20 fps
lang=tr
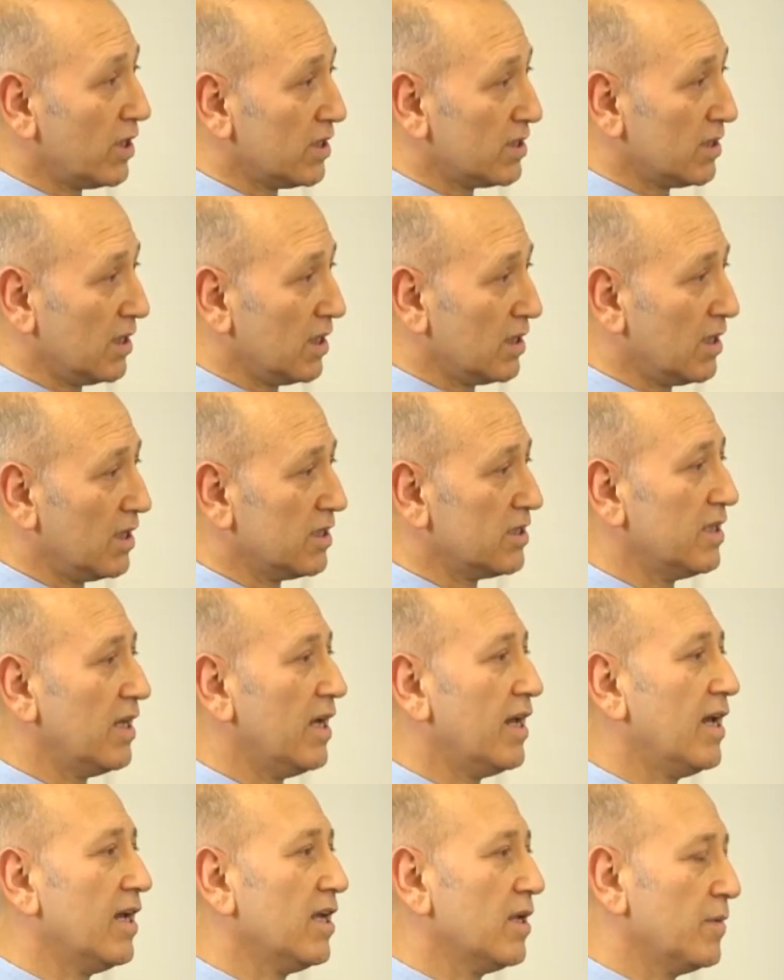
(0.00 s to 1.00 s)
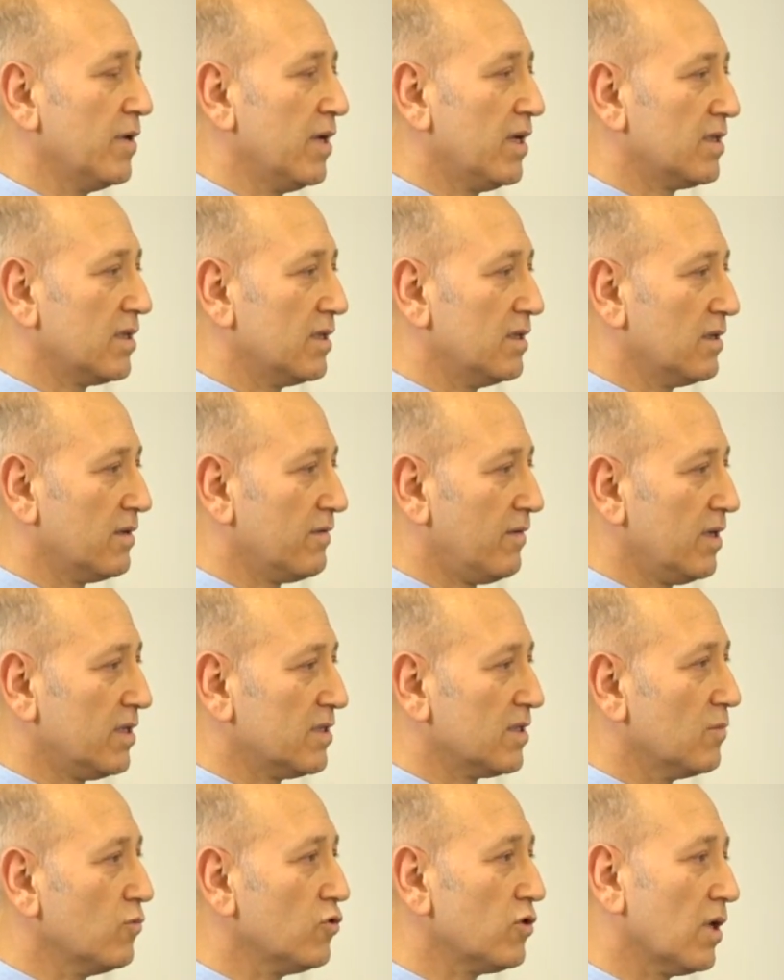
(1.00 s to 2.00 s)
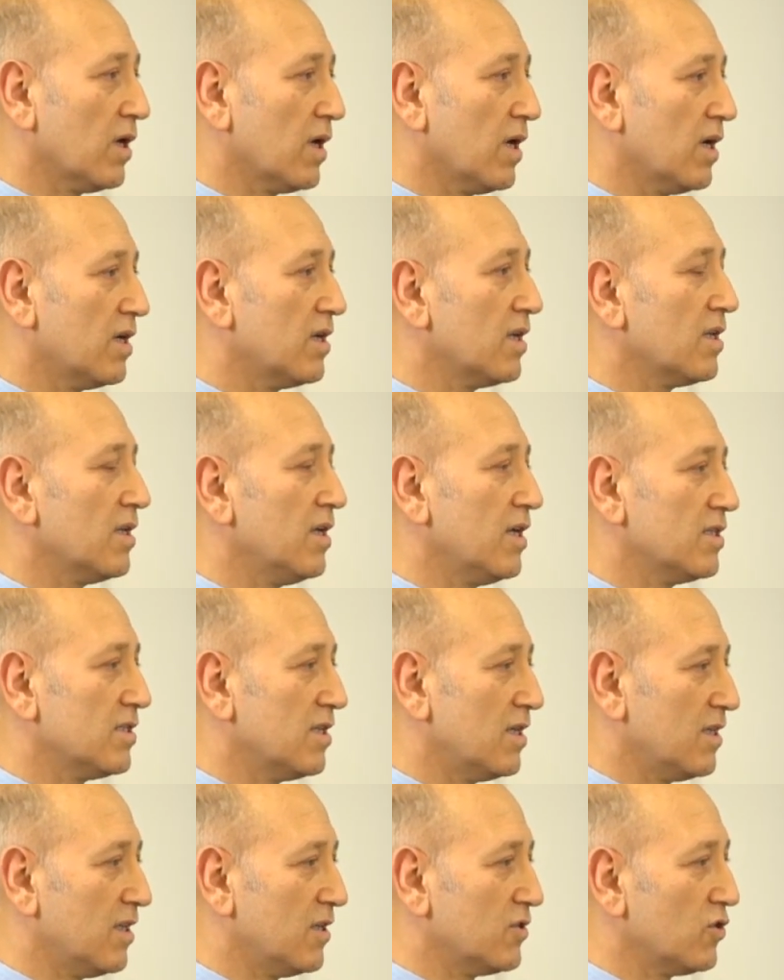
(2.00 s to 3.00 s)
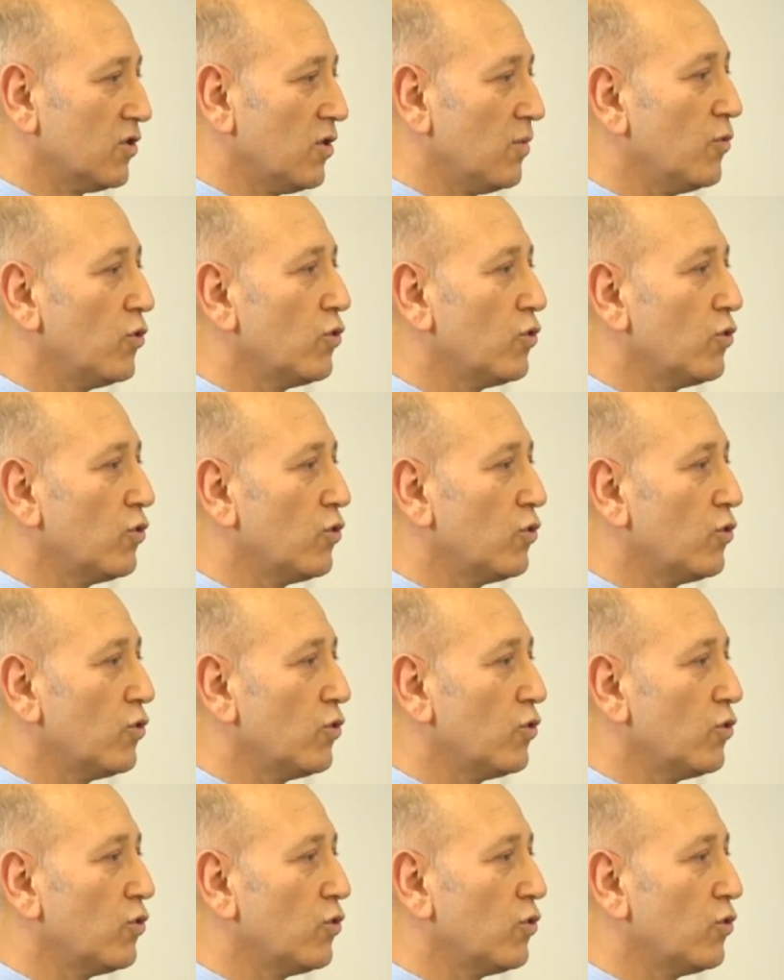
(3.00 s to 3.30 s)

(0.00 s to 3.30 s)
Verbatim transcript: hastalıklar için herhangi bir yatkınlık varsa mutlaka 40'lı yaşlardan sonra